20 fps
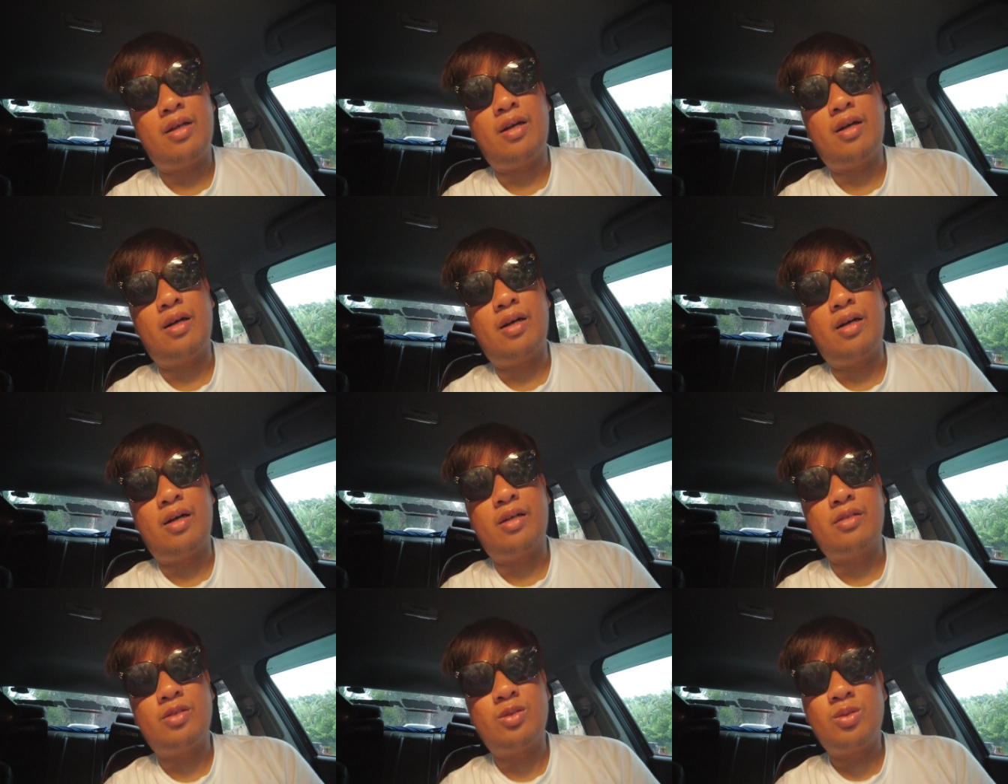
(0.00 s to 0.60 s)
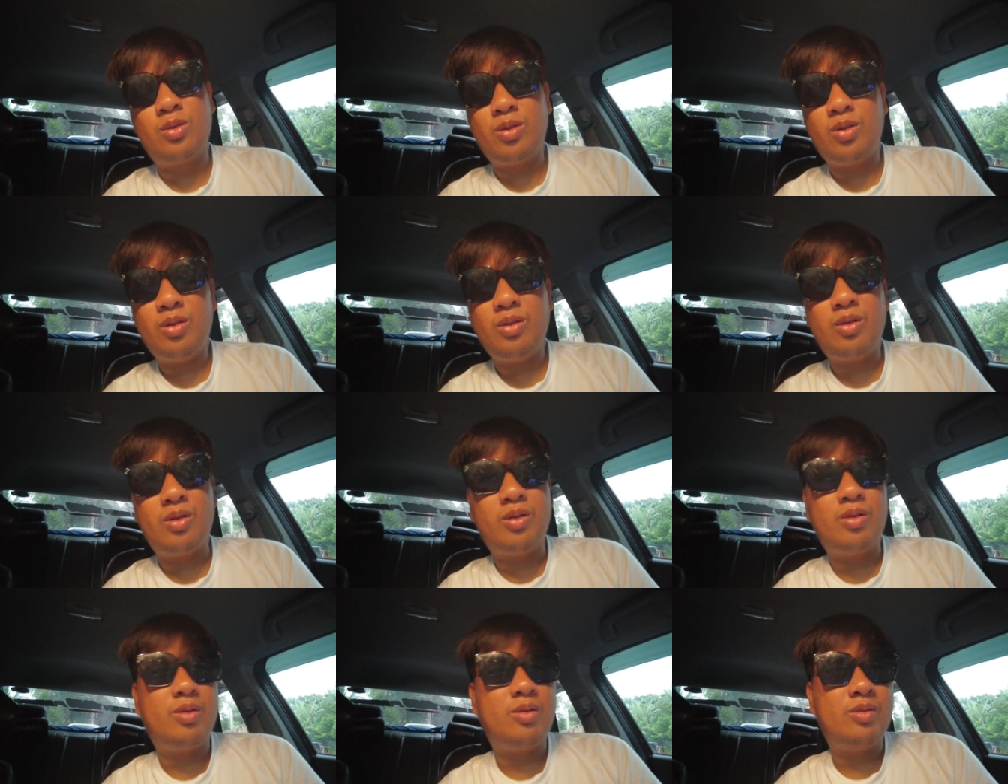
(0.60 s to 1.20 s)
uh,
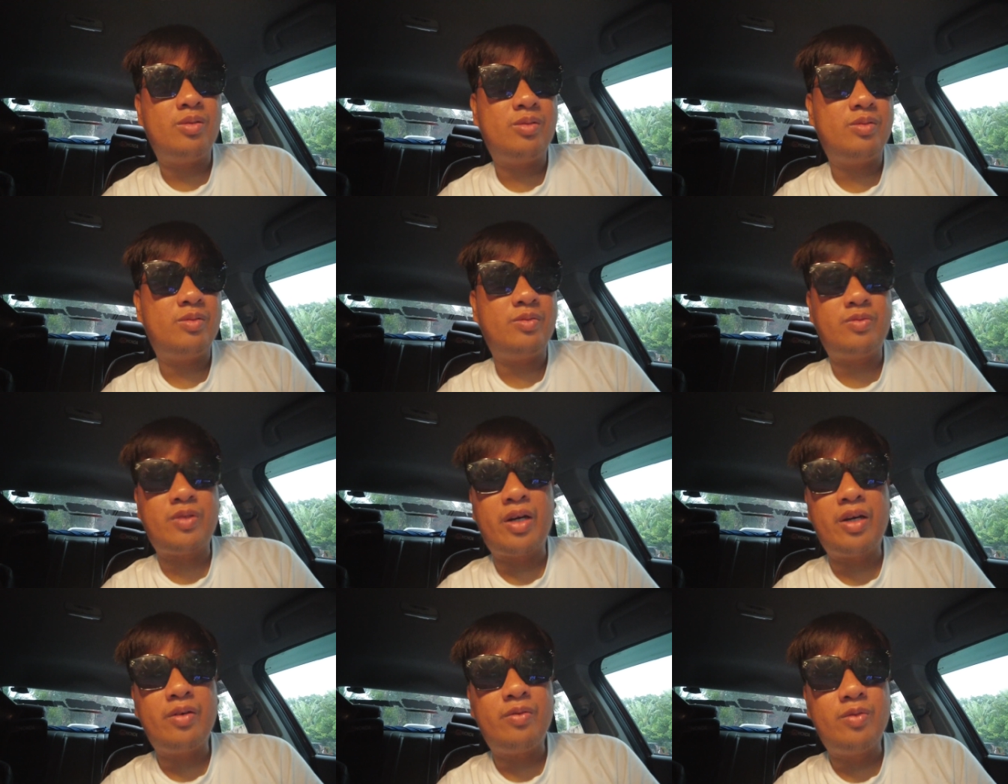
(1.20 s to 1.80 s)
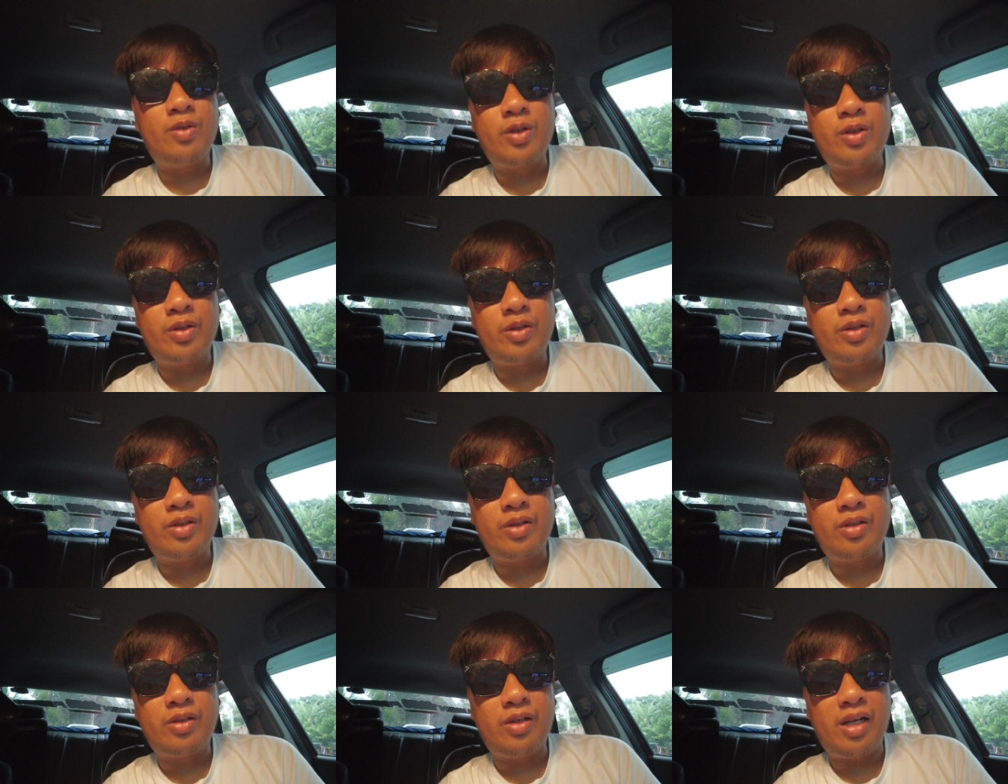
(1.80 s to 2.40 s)
siguro 5
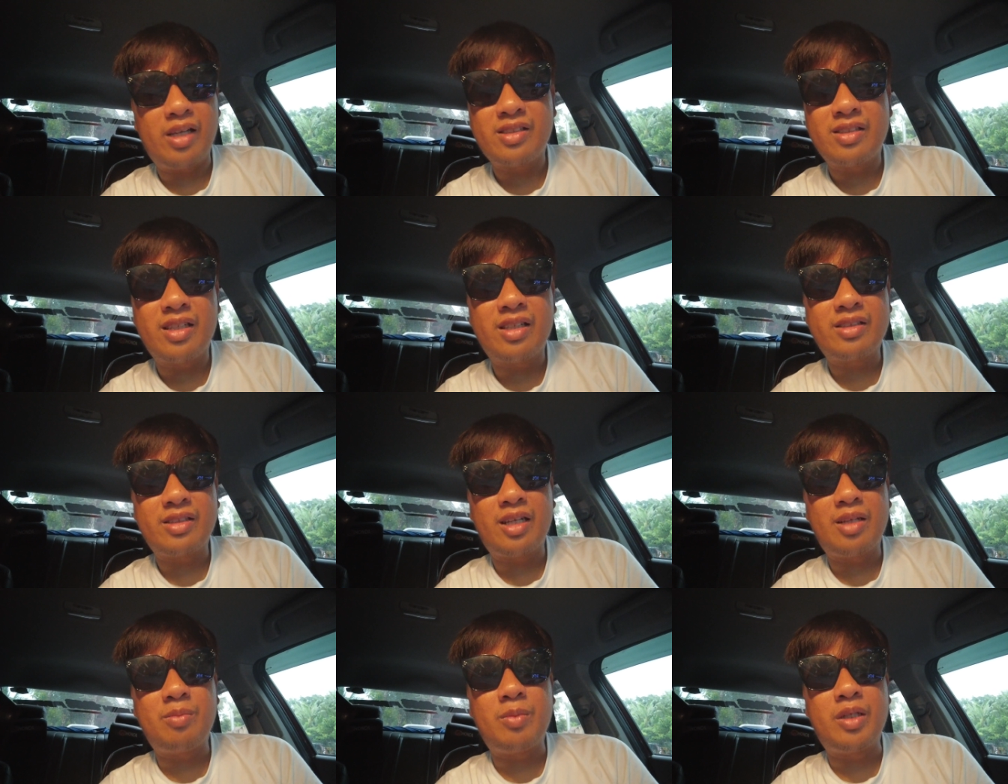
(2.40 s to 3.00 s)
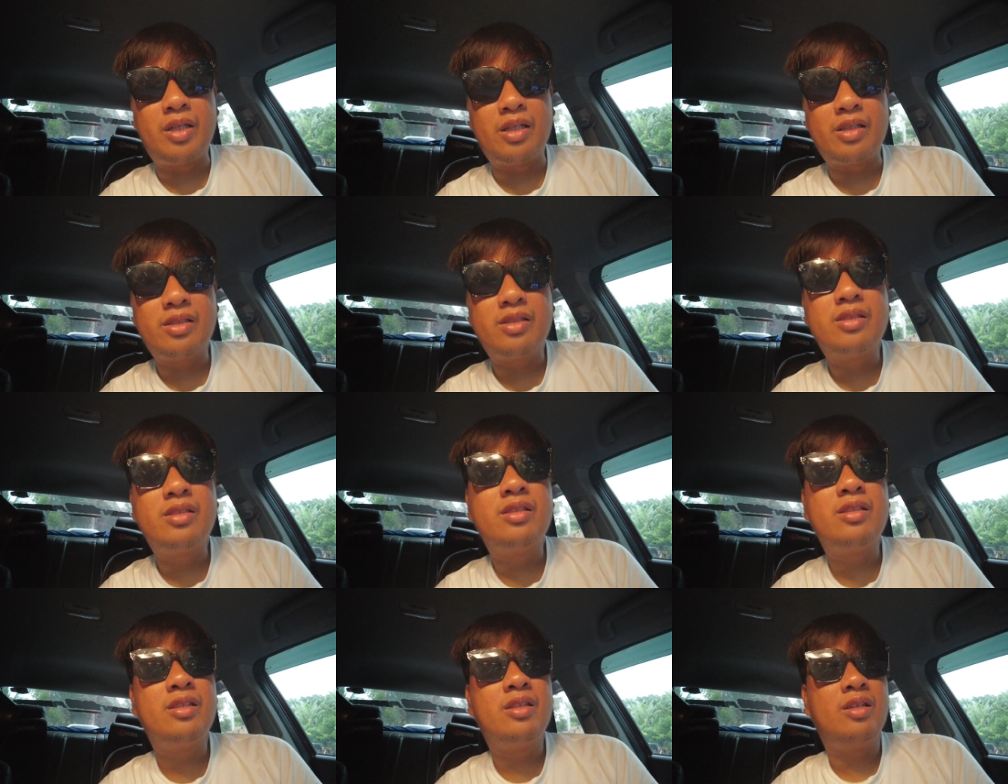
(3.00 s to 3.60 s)
or less than 10
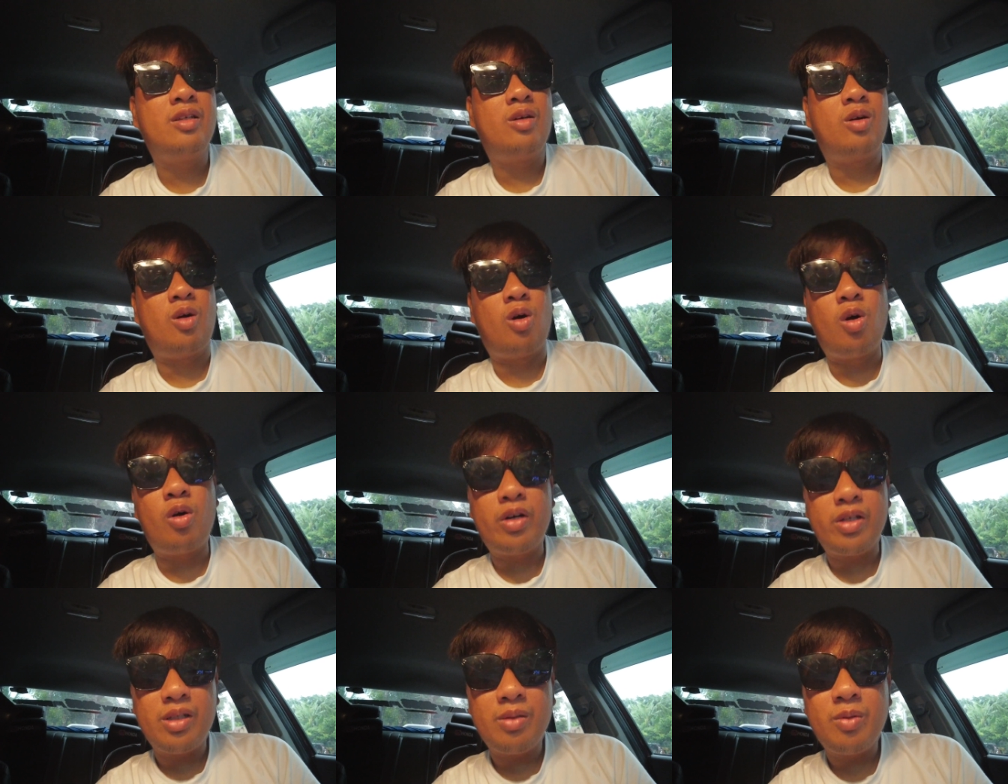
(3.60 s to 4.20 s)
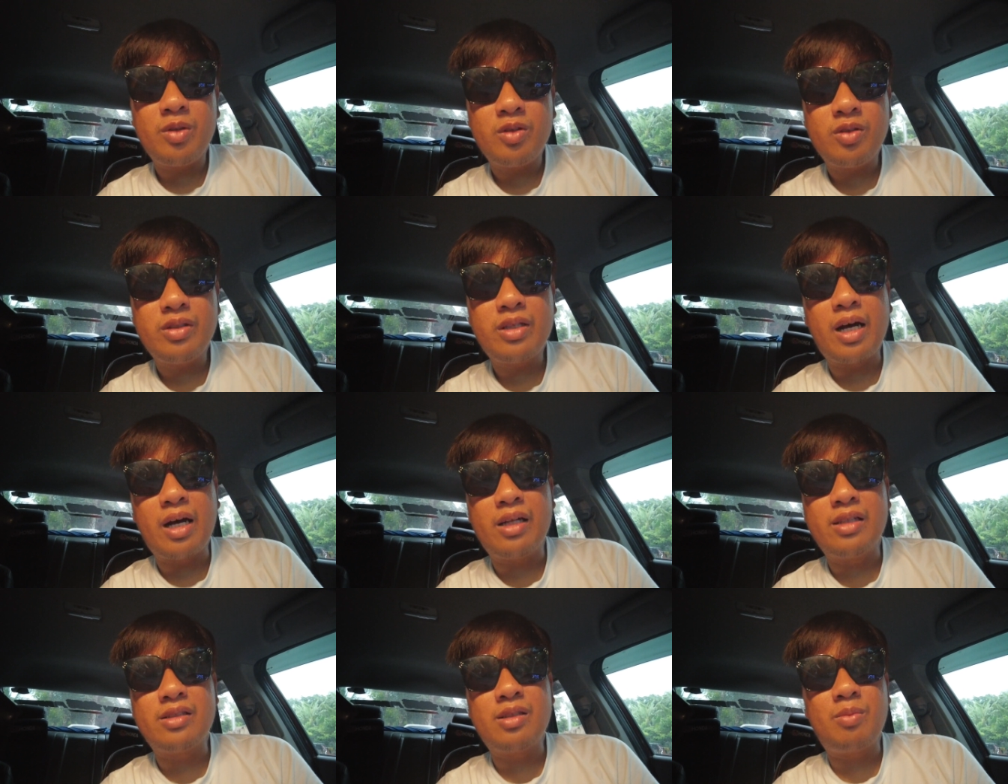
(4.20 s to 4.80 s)
minutes okay naman yung
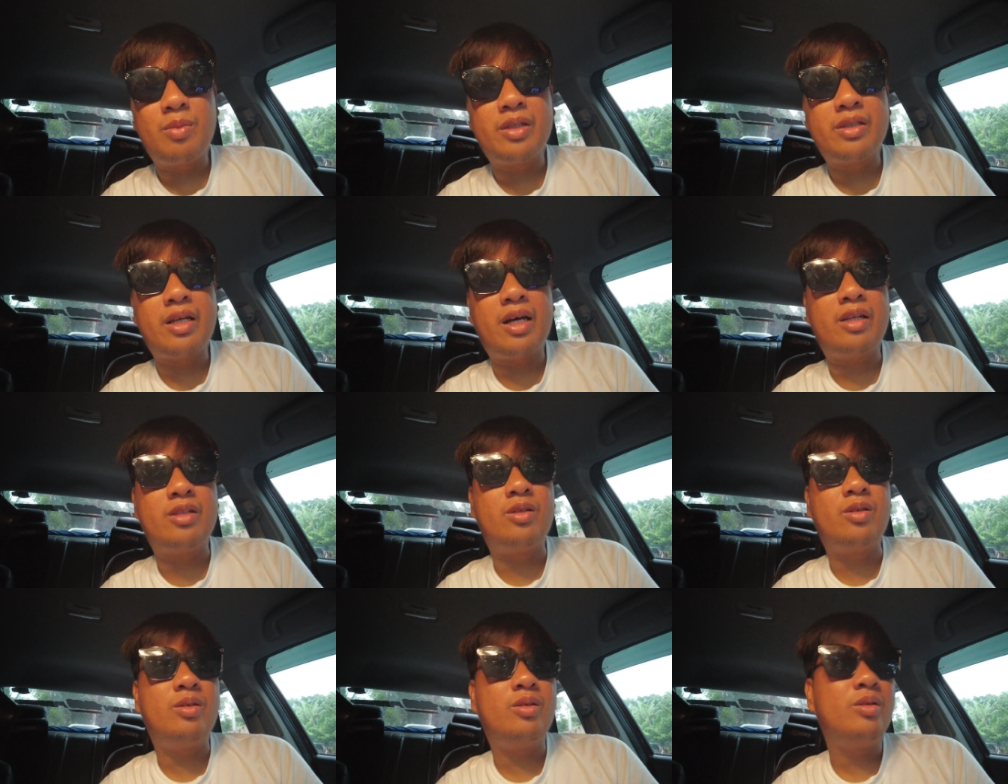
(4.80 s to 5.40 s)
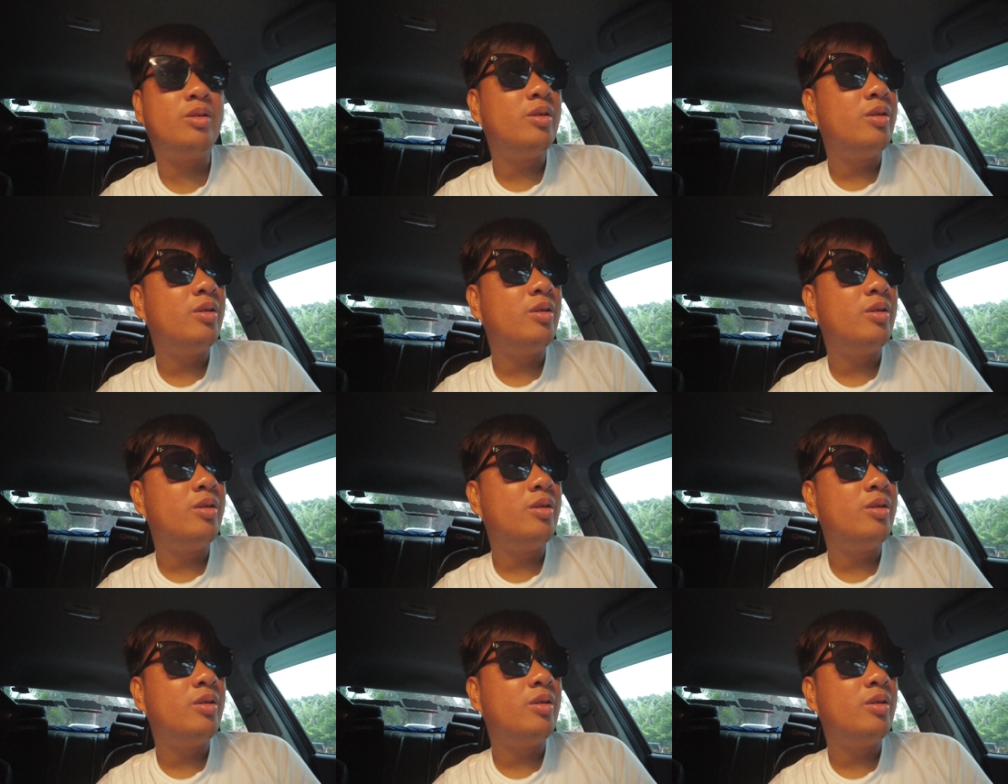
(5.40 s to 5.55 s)
daan sa Mintado